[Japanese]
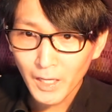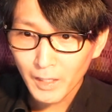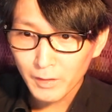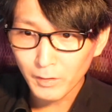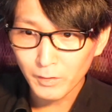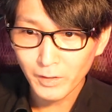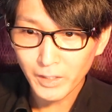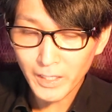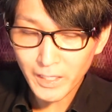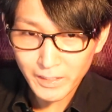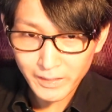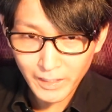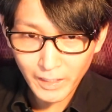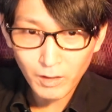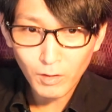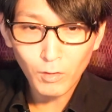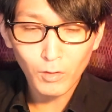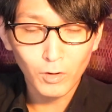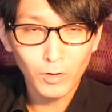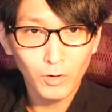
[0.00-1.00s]
その英
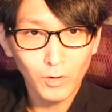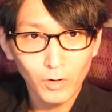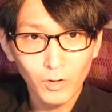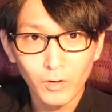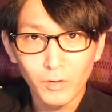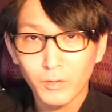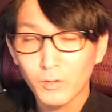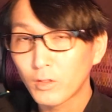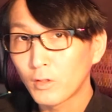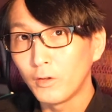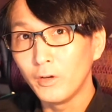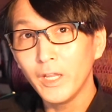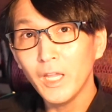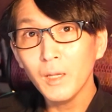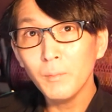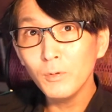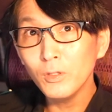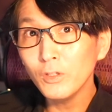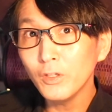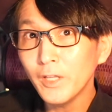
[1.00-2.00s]
単語をその
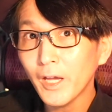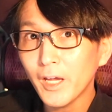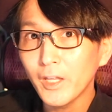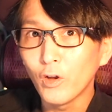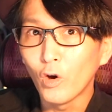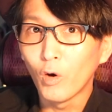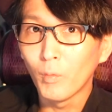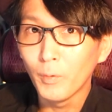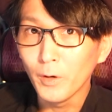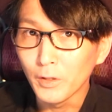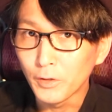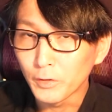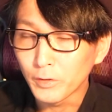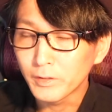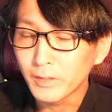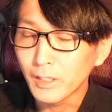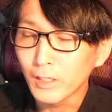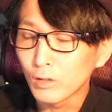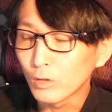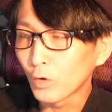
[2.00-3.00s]
例文の中で覚えるっ
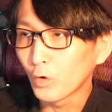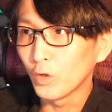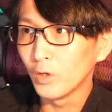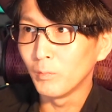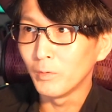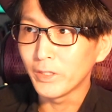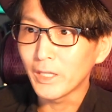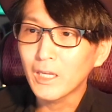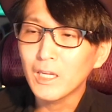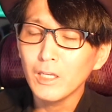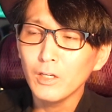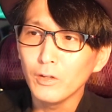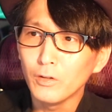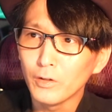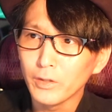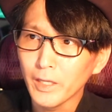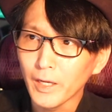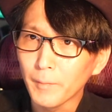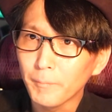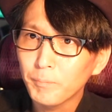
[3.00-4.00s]
ていうところもできる
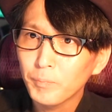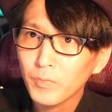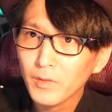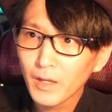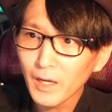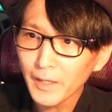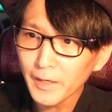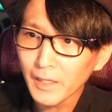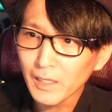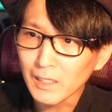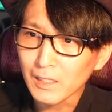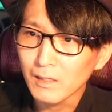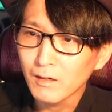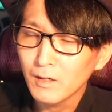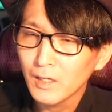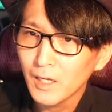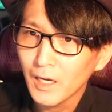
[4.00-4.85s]
ので、かなり、